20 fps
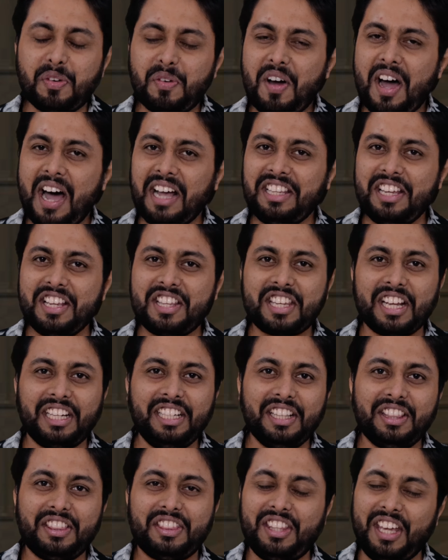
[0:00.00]
तो वहां जी
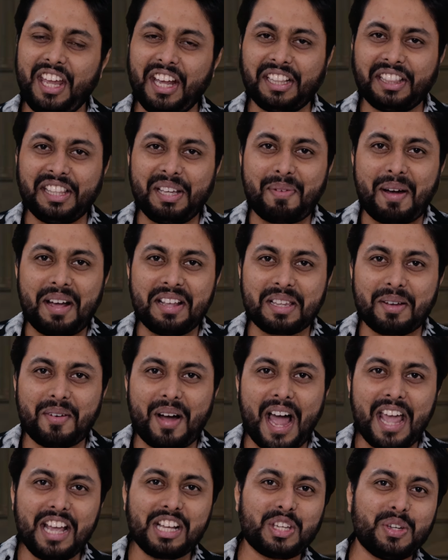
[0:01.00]
चलिए देखते भाई
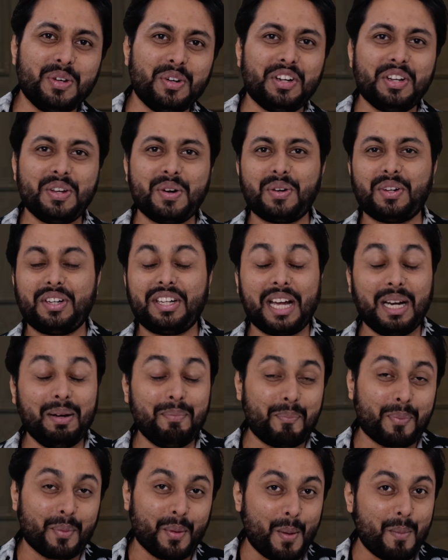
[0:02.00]
साहब आई क्यू नियो
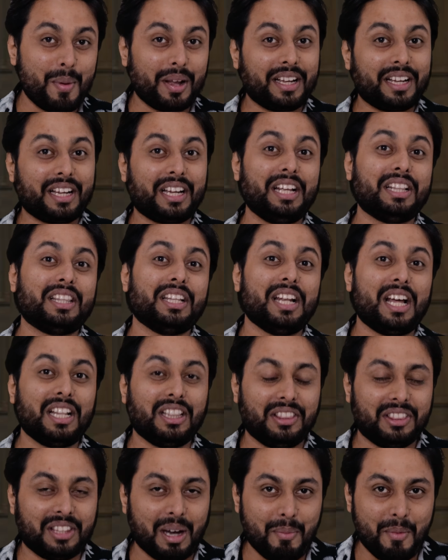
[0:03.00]
टेन प्रो में कितना
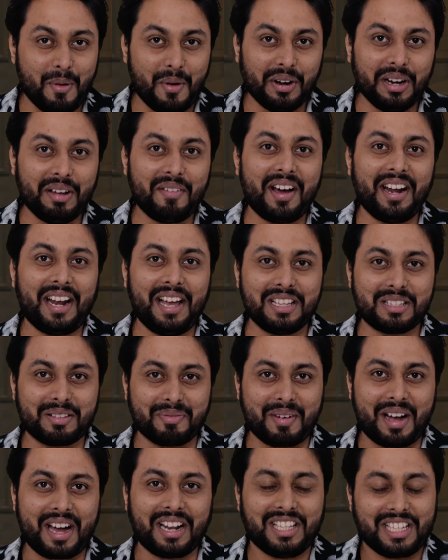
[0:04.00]
दम होने वाला
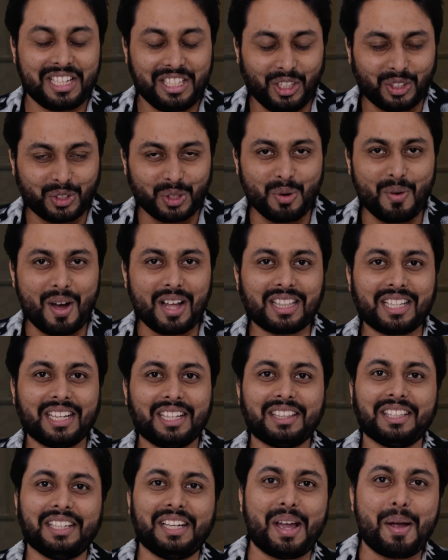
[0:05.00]
इस बार चलिए शुरुआत
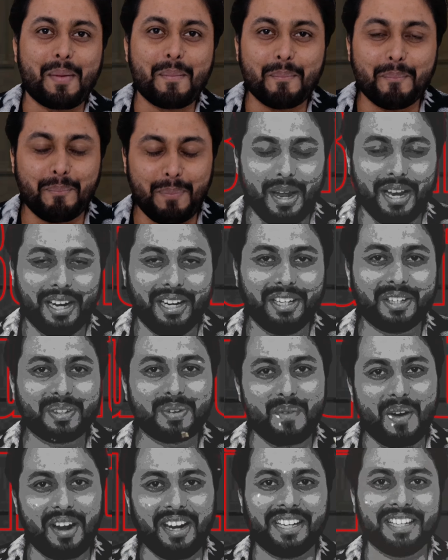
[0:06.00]
करते हैं बिल्ड
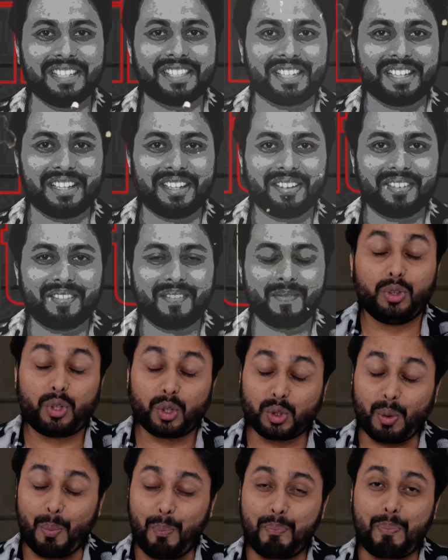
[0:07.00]
क्वालिटी से
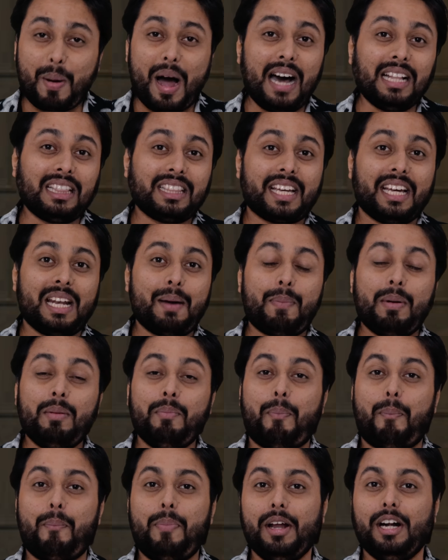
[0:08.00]
दोस्तों बात करें
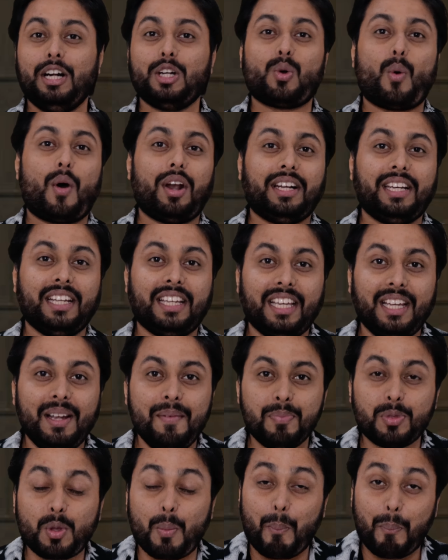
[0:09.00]
अपन बिल्ड क्वालिटी
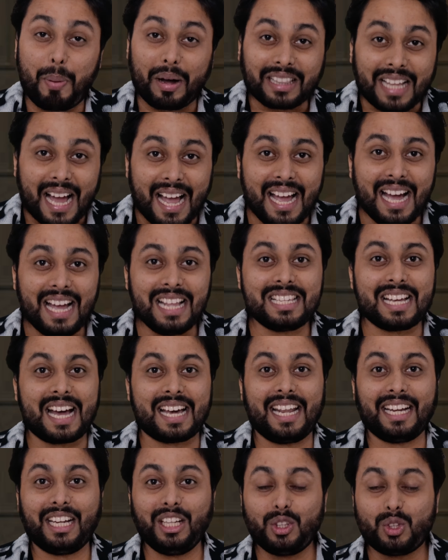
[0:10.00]
की तो बताया
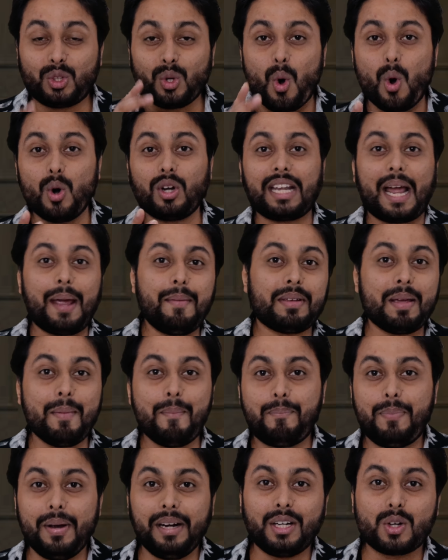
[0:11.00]
जा रहा है कि दो टाइप
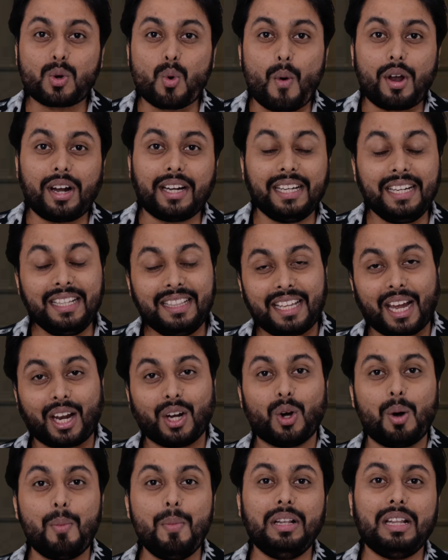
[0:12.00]
की बिल्ड क्वालिटी
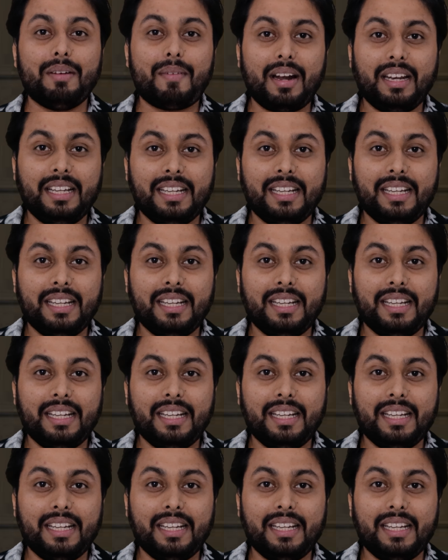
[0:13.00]
देखने को मिलने